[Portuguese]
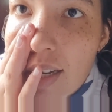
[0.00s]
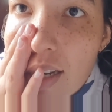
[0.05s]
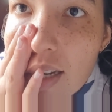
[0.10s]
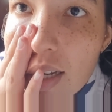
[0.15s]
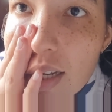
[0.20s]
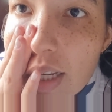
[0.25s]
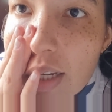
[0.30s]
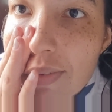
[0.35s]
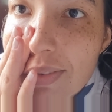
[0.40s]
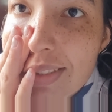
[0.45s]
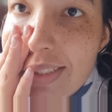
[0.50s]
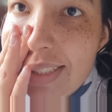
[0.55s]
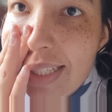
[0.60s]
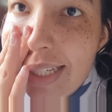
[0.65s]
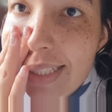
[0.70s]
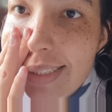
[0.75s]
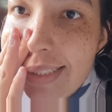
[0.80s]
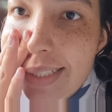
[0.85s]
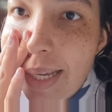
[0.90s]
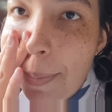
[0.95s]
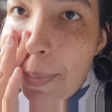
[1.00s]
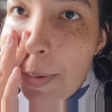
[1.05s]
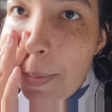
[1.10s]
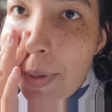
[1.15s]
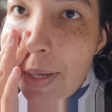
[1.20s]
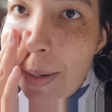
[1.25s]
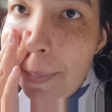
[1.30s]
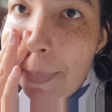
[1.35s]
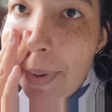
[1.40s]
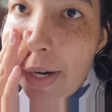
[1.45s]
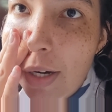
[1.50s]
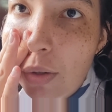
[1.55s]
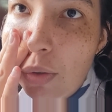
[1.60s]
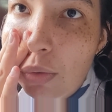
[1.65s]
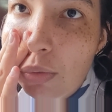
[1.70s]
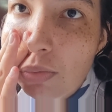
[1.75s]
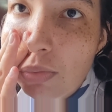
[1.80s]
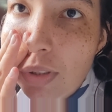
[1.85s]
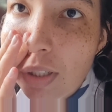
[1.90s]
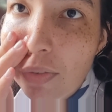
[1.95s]
Eu esqueci a primeira
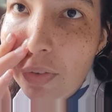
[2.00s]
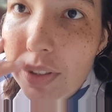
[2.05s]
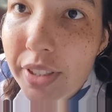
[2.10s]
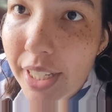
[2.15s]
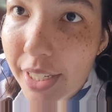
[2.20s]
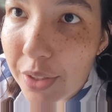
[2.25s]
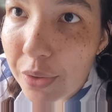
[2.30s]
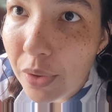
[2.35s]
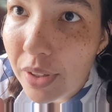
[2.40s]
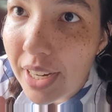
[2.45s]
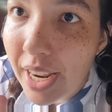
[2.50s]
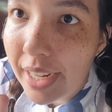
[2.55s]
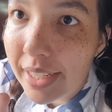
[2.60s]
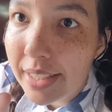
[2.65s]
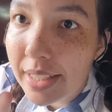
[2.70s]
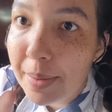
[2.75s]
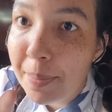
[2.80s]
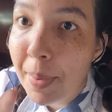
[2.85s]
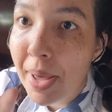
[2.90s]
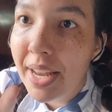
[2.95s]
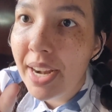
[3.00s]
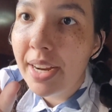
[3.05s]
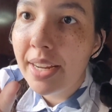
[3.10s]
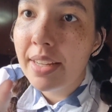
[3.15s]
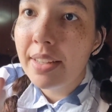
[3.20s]
pergunta, eu vou ter que olhar aqui, peraí.